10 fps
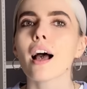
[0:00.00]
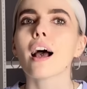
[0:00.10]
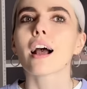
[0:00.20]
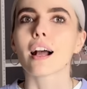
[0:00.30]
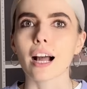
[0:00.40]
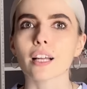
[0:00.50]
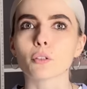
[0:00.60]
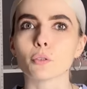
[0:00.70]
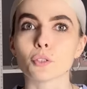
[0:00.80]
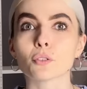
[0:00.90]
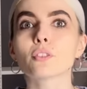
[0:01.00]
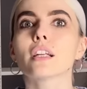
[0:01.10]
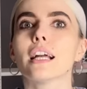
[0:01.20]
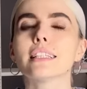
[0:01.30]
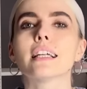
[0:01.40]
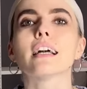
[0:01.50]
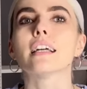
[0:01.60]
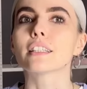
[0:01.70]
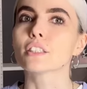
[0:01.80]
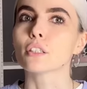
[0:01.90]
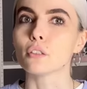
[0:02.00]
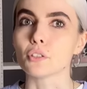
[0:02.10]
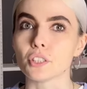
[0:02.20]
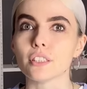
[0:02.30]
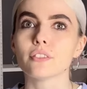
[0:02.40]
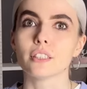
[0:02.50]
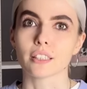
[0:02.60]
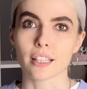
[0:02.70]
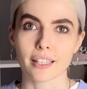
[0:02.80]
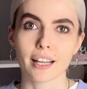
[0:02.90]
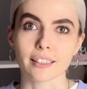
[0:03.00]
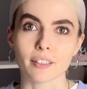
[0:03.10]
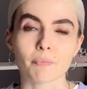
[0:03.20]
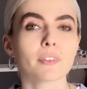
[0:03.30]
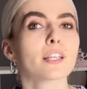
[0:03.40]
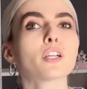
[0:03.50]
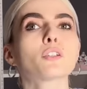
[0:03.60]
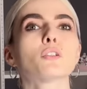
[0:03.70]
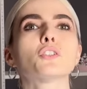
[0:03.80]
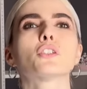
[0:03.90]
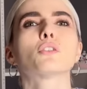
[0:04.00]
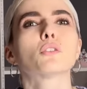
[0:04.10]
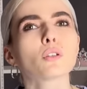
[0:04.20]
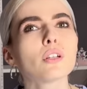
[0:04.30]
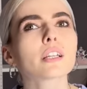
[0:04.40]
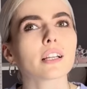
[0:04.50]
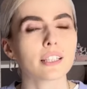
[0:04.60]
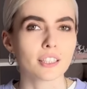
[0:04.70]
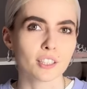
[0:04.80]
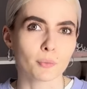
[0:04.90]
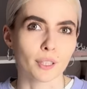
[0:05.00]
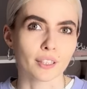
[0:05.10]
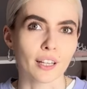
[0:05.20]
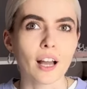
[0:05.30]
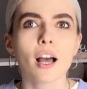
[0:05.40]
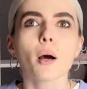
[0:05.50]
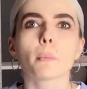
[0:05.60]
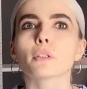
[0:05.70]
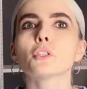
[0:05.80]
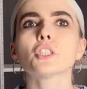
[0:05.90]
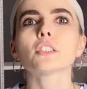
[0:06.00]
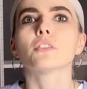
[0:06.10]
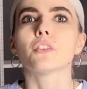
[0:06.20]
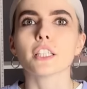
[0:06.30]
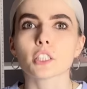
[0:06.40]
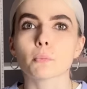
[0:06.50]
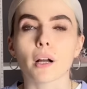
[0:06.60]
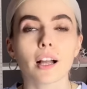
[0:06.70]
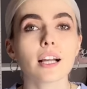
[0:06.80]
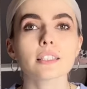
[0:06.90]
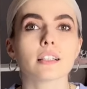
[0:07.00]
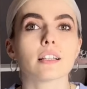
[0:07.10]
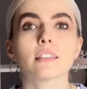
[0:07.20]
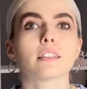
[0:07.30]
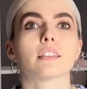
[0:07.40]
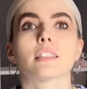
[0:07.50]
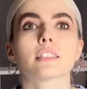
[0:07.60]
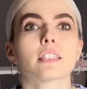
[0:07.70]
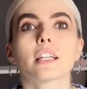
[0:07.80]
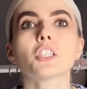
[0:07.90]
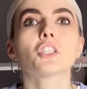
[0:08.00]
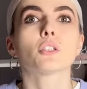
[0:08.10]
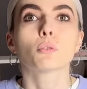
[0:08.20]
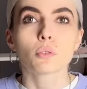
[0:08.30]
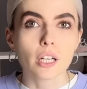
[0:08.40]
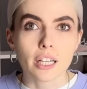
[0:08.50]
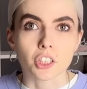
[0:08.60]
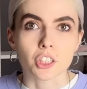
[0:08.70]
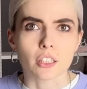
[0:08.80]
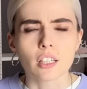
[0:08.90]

Хай-кутюр – это эксклюзивные наряды. Их носят только избранные. Получить вещь с показа – это настоящая удача.